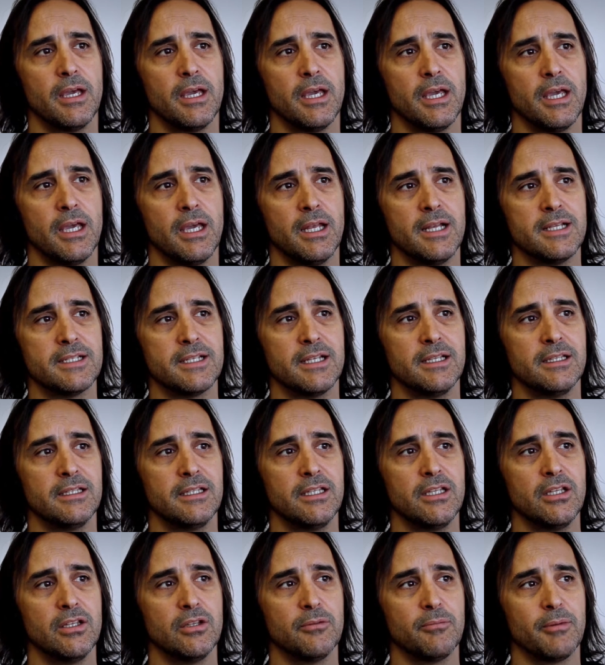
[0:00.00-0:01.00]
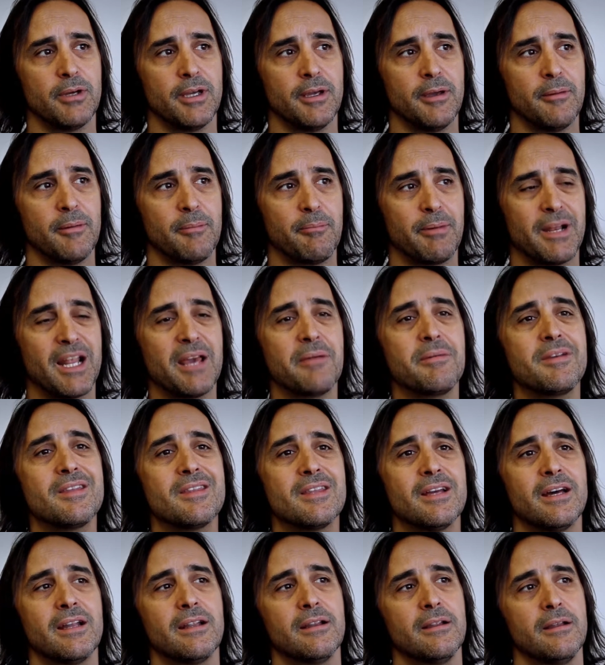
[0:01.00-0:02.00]
eh, en el sentido eh, para
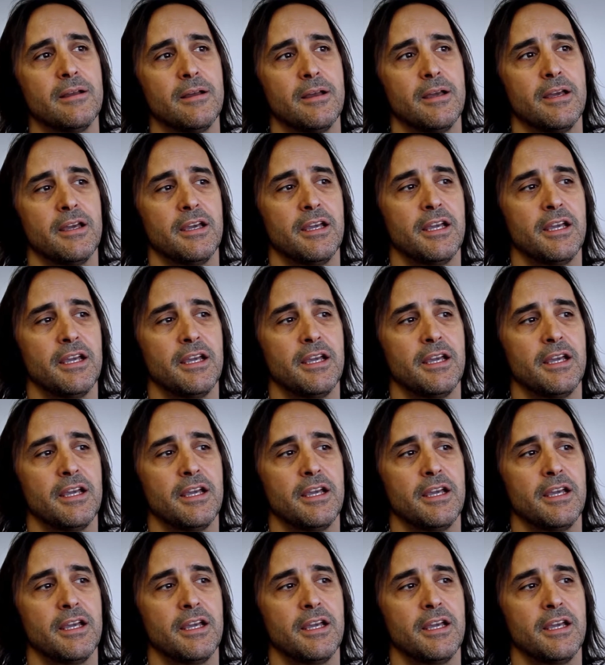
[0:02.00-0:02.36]
evitar